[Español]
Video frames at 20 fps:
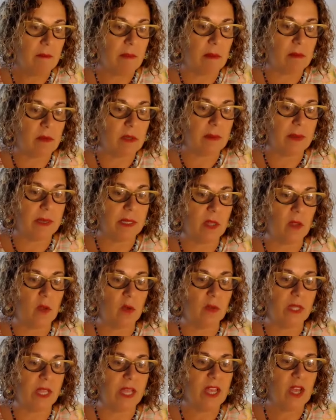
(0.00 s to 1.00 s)
Vamos a ver de
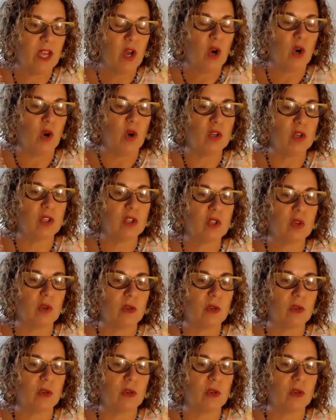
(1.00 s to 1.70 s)
dónde os